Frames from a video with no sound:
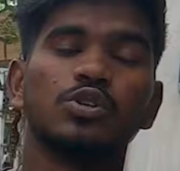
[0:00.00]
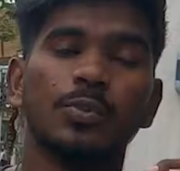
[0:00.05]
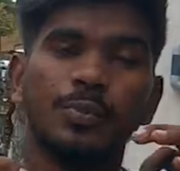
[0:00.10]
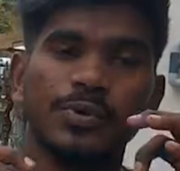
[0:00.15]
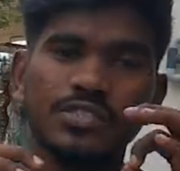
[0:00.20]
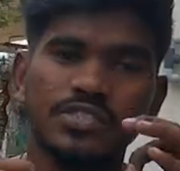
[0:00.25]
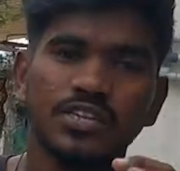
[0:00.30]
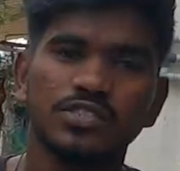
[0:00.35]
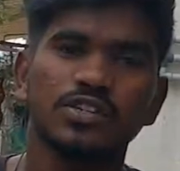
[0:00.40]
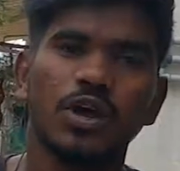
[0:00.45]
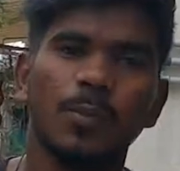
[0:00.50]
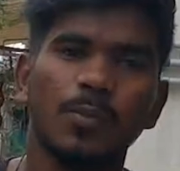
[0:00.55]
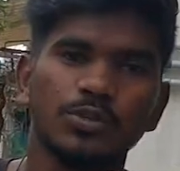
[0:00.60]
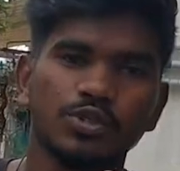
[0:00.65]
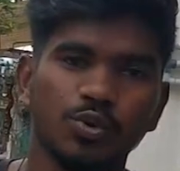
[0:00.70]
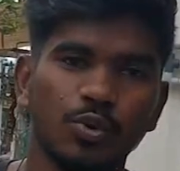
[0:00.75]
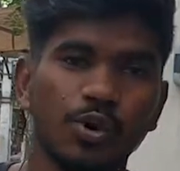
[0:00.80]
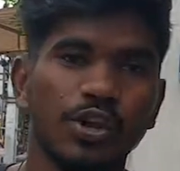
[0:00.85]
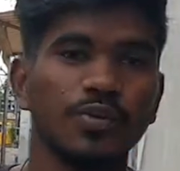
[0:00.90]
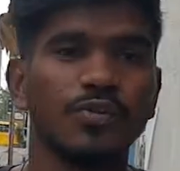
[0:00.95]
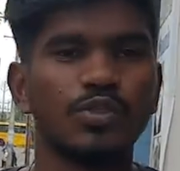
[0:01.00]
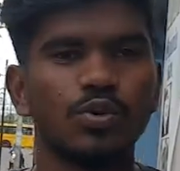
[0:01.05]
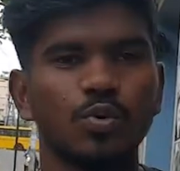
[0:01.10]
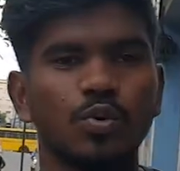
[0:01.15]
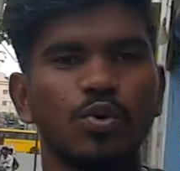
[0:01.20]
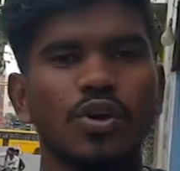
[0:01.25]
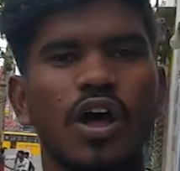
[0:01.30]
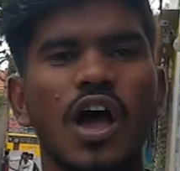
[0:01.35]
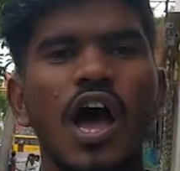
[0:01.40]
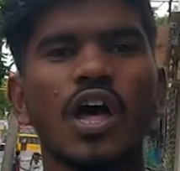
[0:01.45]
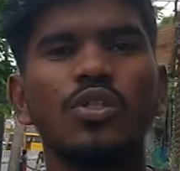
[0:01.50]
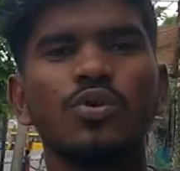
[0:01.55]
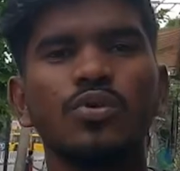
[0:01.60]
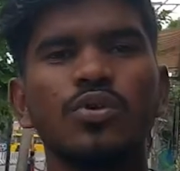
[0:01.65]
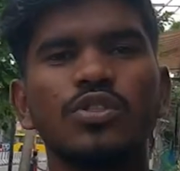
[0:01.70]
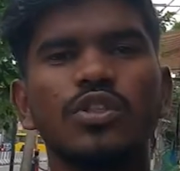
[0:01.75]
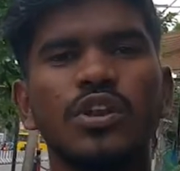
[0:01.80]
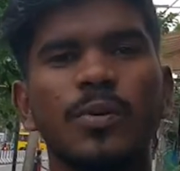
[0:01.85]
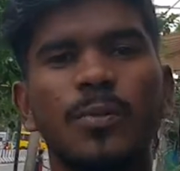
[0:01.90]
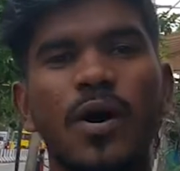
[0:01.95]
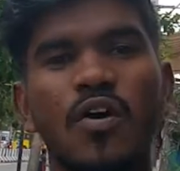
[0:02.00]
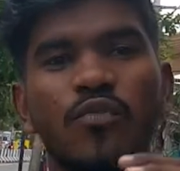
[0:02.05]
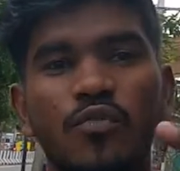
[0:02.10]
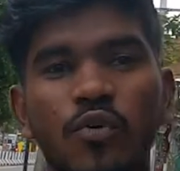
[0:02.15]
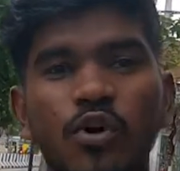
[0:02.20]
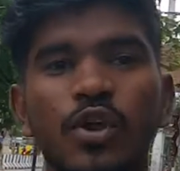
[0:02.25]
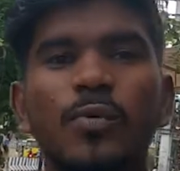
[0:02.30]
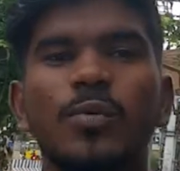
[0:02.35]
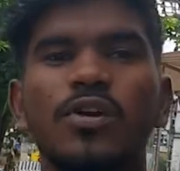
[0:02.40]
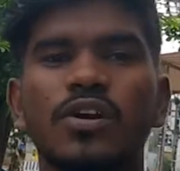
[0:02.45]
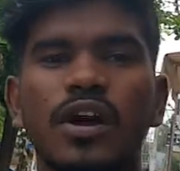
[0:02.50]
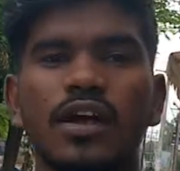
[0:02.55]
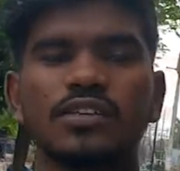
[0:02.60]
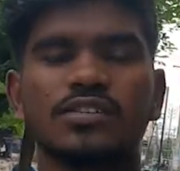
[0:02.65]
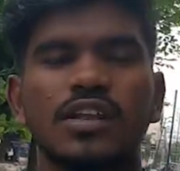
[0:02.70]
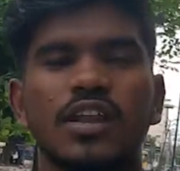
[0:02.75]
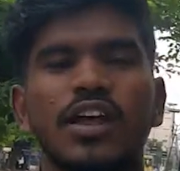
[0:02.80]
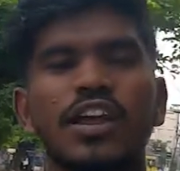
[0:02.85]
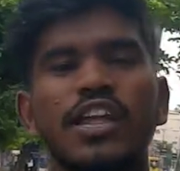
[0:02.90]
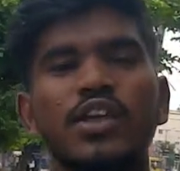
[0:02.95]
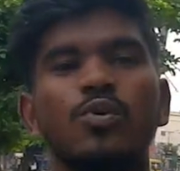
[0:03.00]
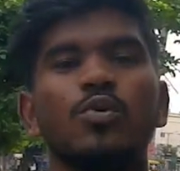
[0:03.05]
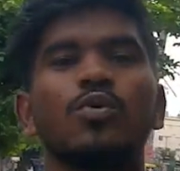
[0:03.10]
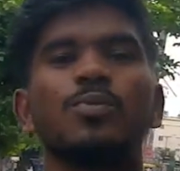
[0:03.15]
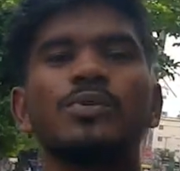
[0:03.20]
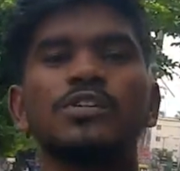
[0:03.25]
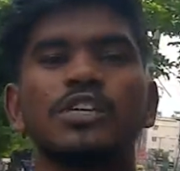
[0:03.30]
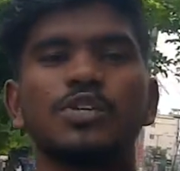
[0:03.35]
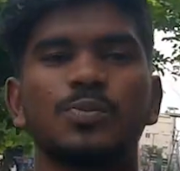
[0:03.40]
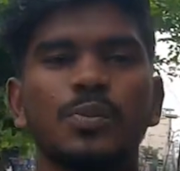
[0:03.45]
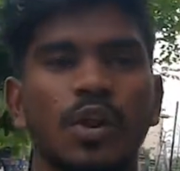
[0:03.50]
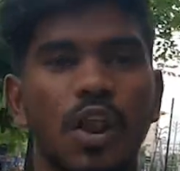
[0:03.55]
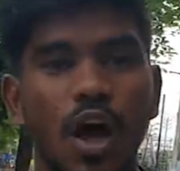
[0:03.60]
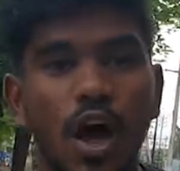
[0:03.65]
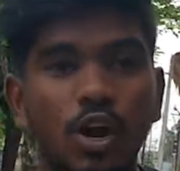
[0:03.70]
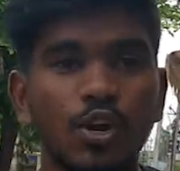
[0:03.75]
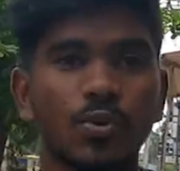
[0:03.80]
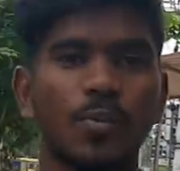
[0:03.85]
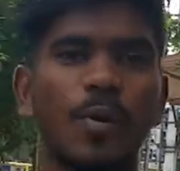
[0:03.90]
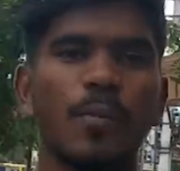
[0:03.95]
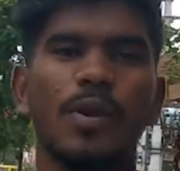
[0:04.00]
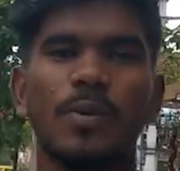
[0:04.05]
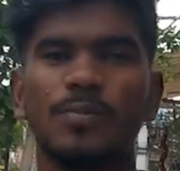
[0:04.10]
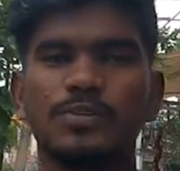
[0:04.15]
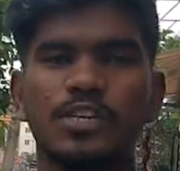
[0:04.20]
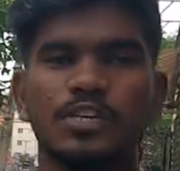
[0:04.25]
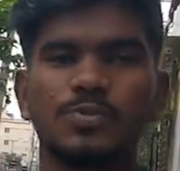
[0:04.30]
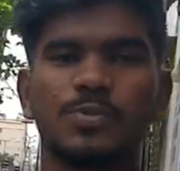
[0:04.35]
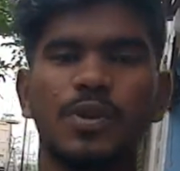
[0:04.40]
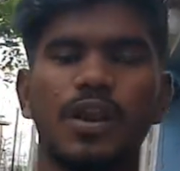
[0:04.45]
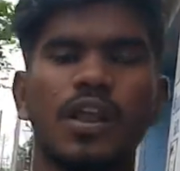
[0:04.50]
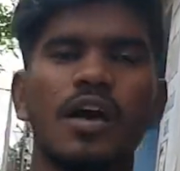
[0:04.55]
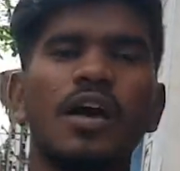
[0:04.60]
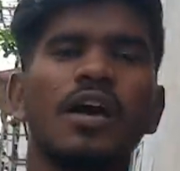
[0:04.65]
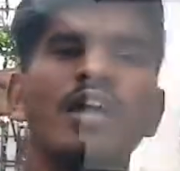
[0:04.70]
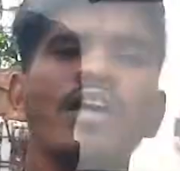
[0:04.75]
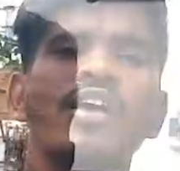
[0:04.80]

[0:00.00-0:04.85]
ஸோ பிஸ்னஸ் ஆப்பர்ச்சுனிட்டியும் வந்து கொடுக்குறாங்க அதுவும் வந்து ரொம்ப அஃபோர்டபுள் காஸ்ட்டில் நீங்கள் ஒரு பிஸ்னஸ் பண்ணலாம் ஆட்டோமொபைல் பிஸ்னஸ் பண்ணலாம்